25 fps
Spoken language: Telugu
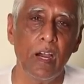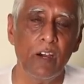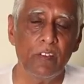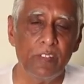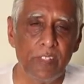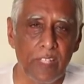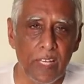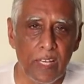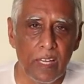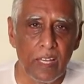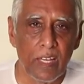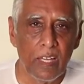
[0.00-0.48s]

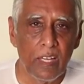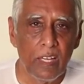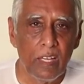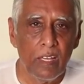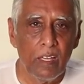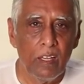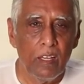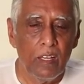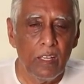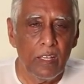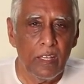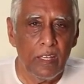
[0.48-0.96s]
అయితే
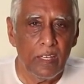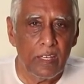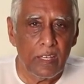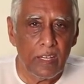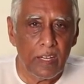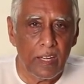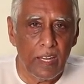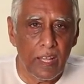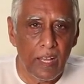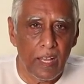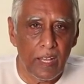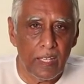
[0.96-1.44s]

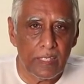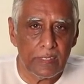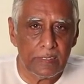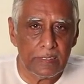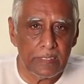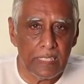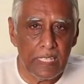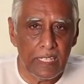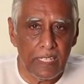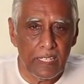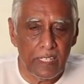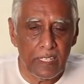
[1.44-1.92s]
ఇక్కడ
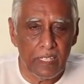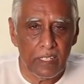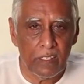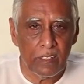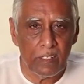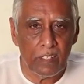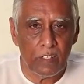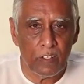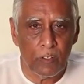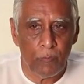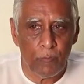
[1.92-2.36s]
శరీరం